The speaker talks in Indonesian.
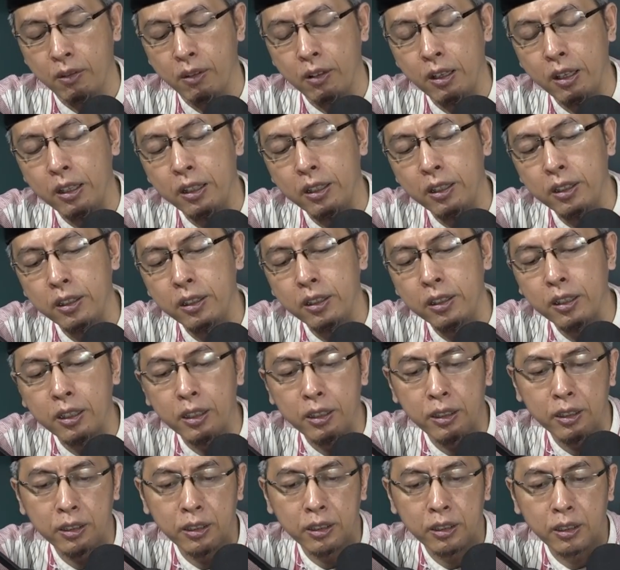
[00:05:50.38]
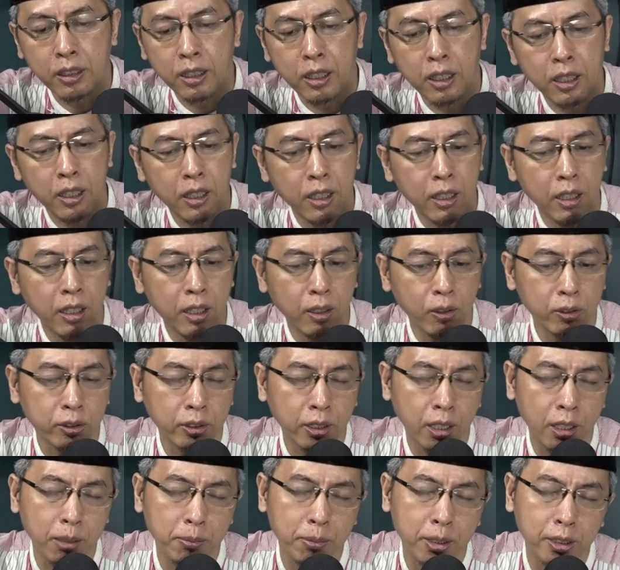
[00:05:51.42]
Ya, ini yang uh, harus
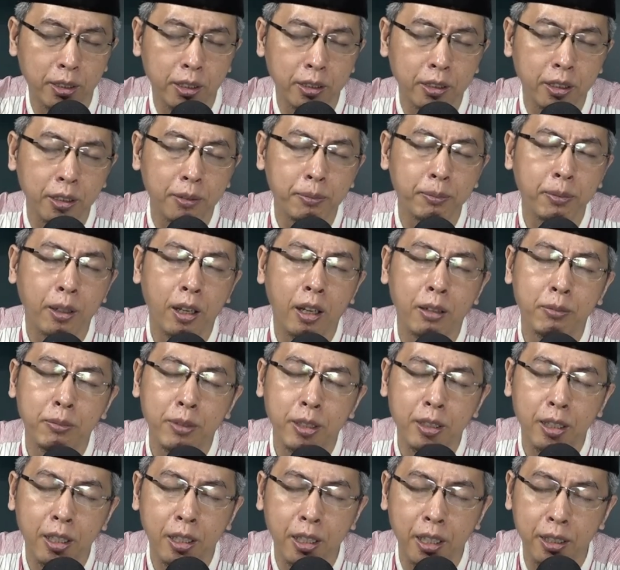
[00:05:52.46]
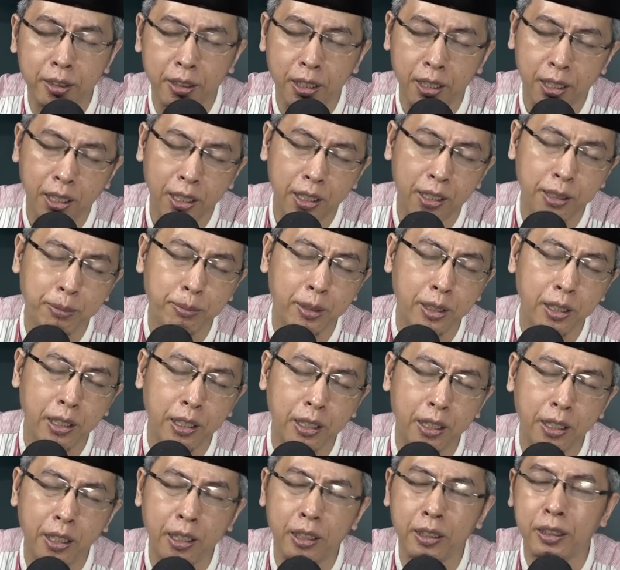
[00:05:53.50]
sahabat hadirin pahami dan ajarkan kepada
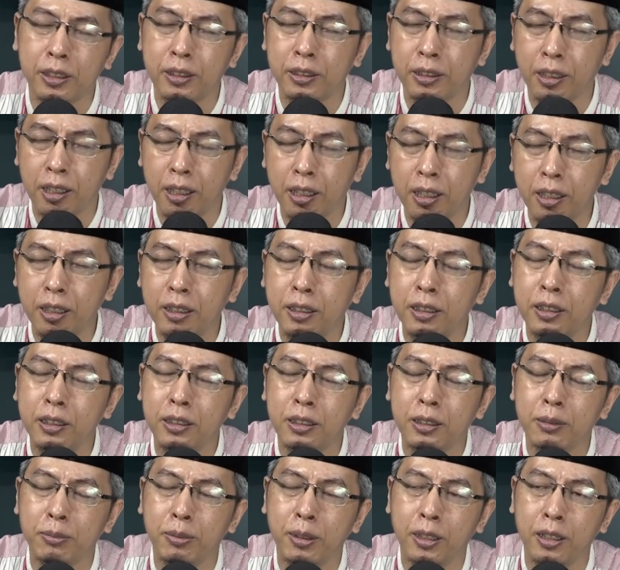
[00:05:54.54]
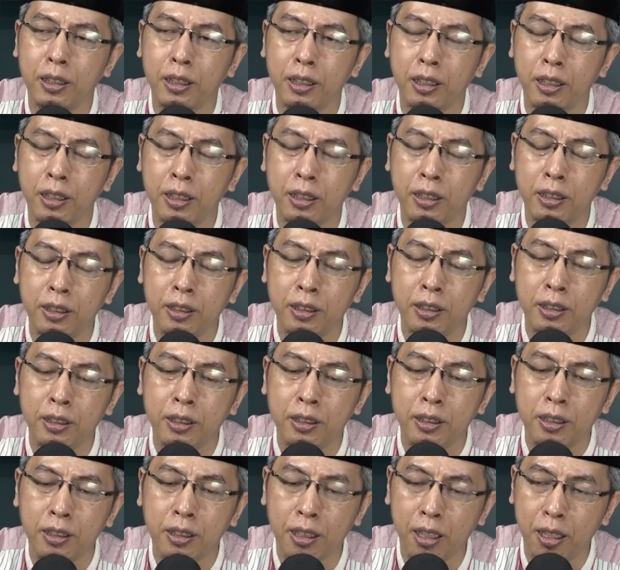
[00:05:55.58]
anak-anak kita, ya, kepada
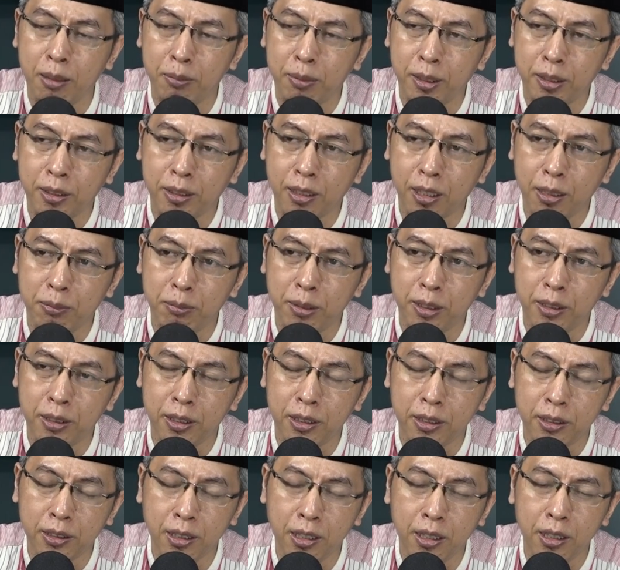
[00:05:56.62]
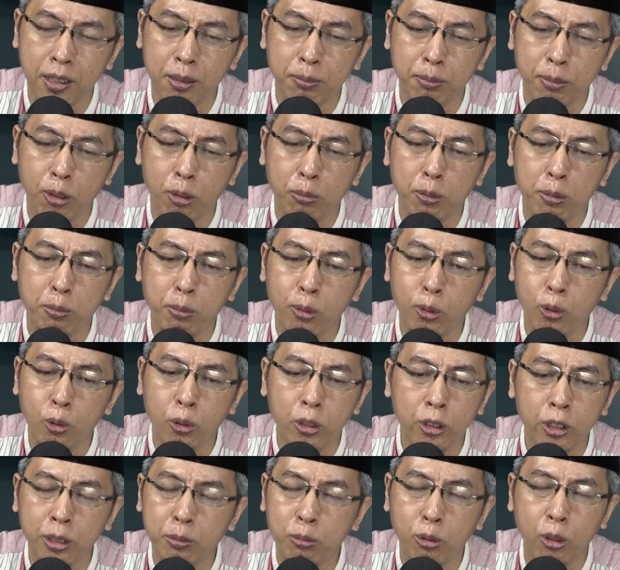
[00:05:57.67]
kerabat-kerabat kita, ya, bahwa membunuh
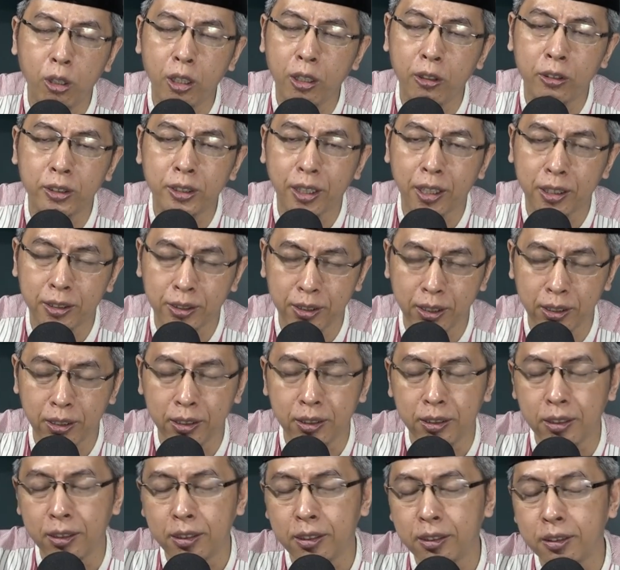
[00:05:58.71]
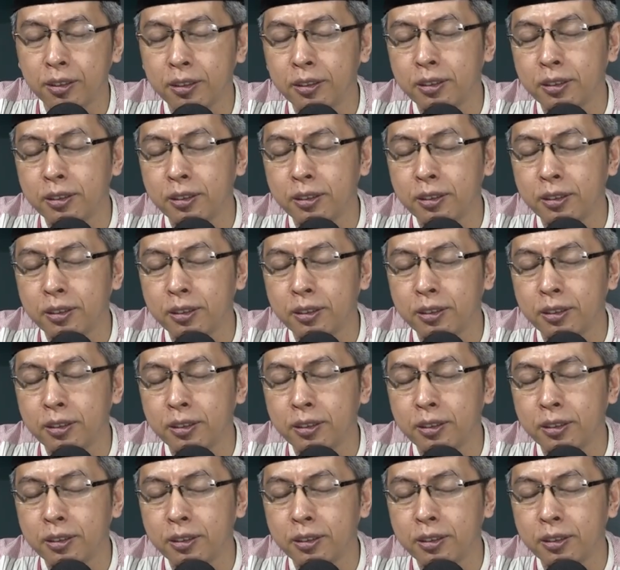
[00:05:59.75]
ini bukan dosa kecil. Ya.